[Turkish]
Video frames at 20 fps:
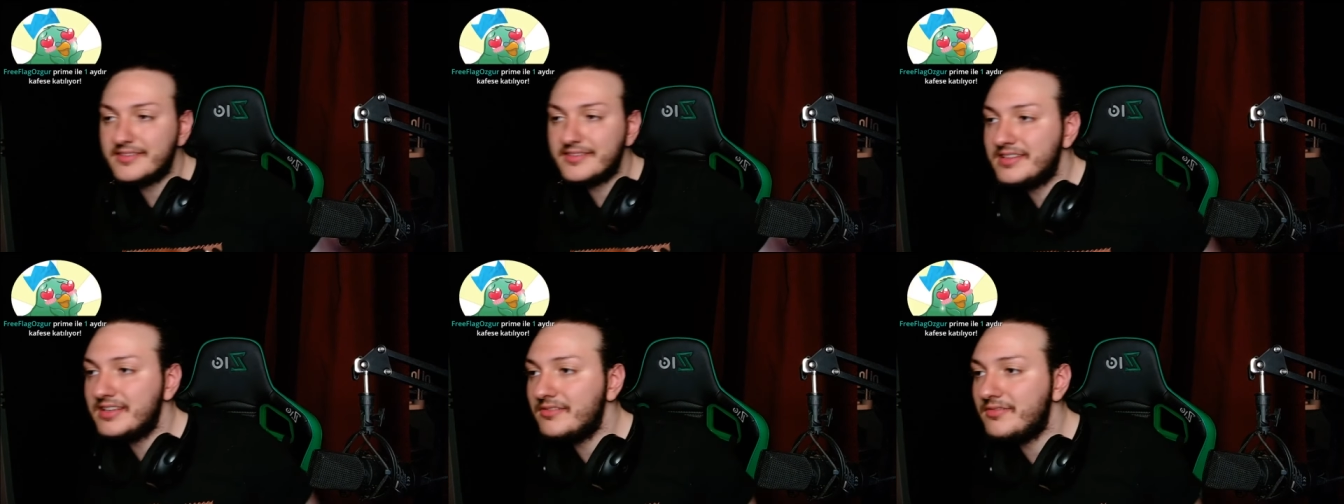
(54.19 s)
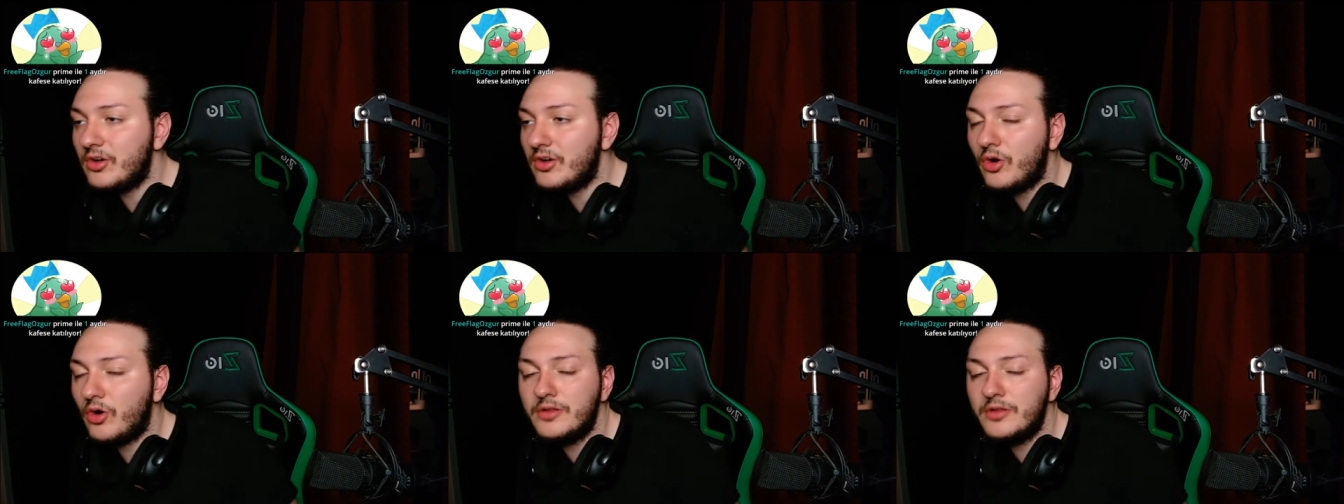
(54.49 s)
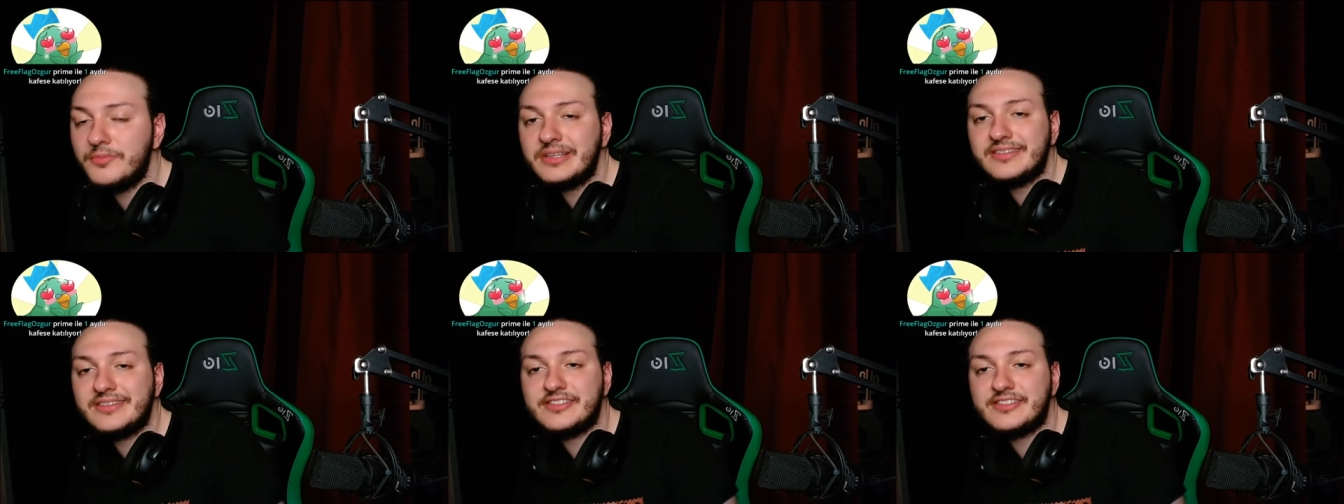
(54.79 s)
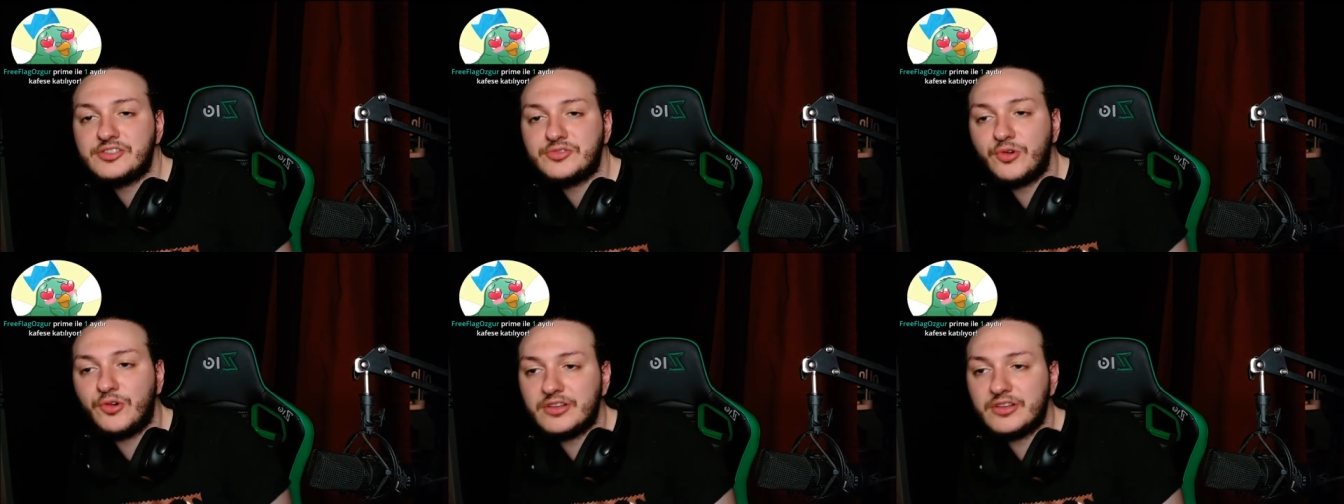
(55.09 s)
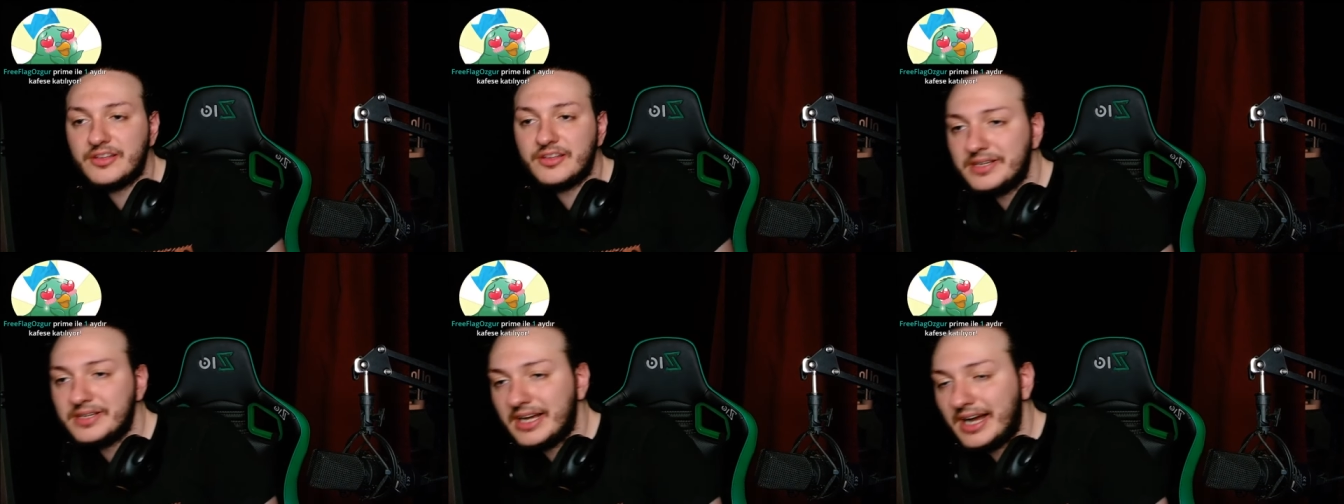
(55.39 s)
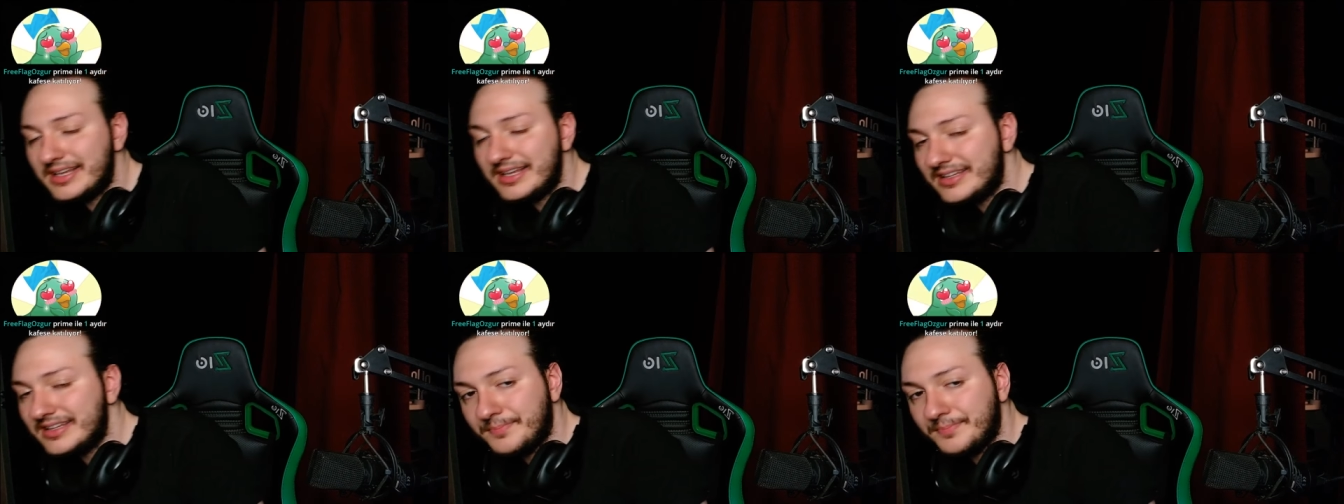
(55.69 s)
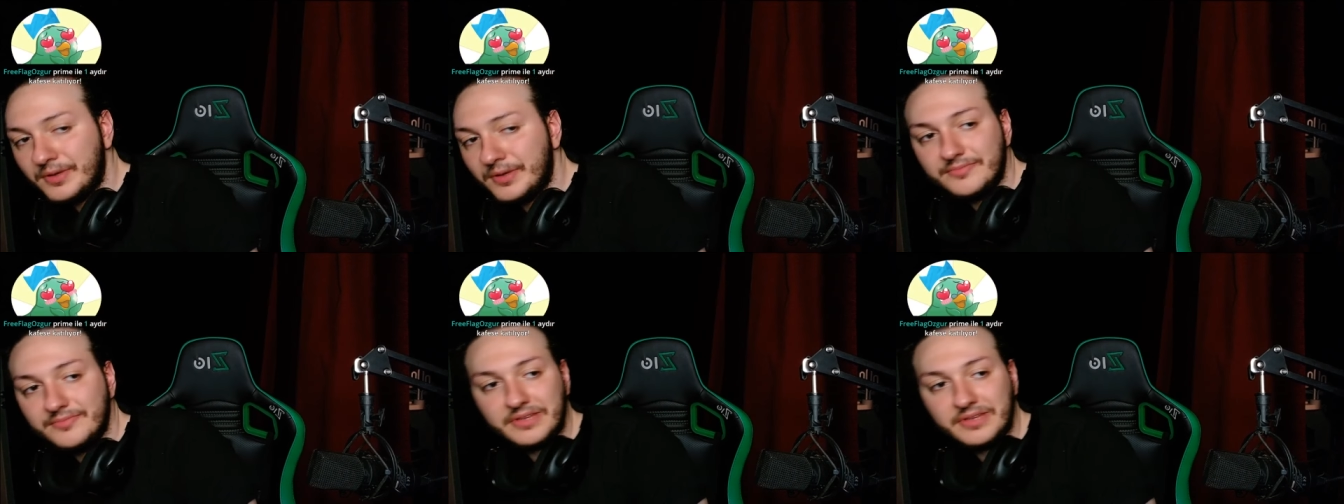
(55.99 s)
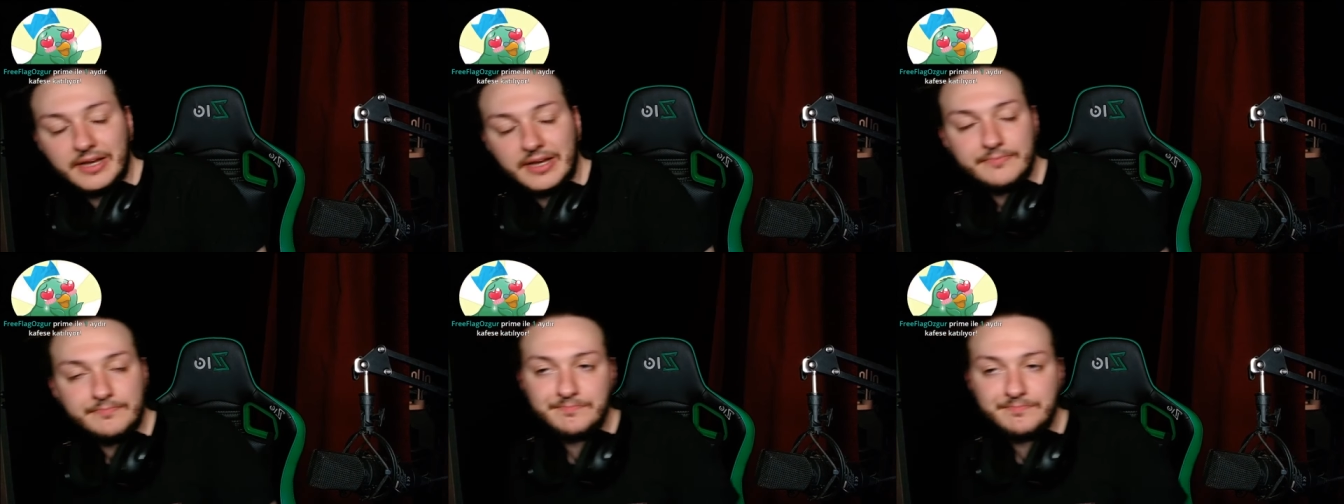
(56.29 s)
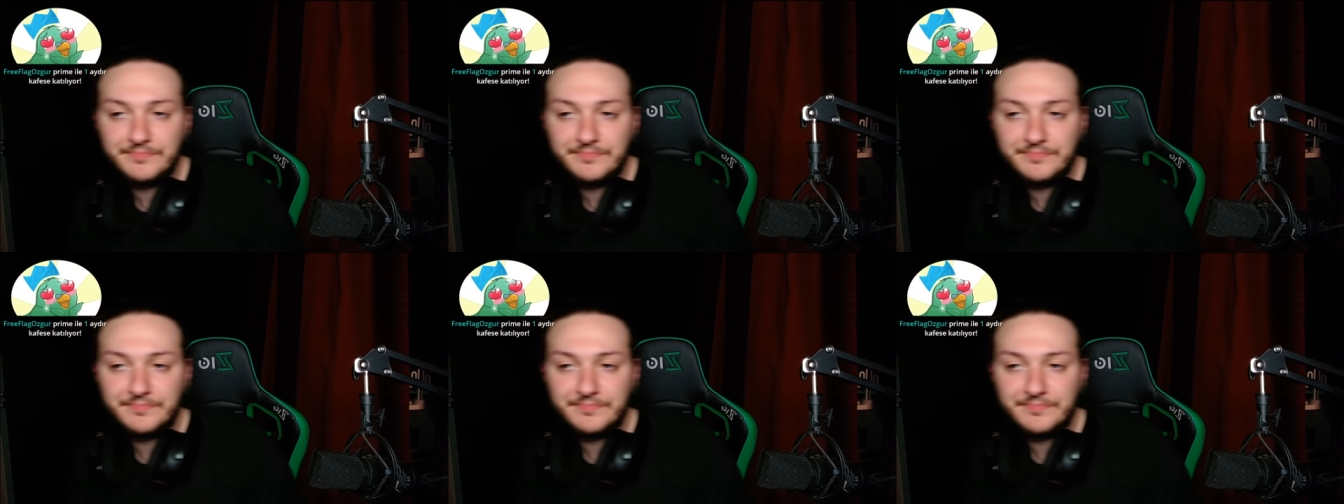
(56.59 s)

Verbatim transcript: TV olmadı Discord'da bir guide yapalım ya.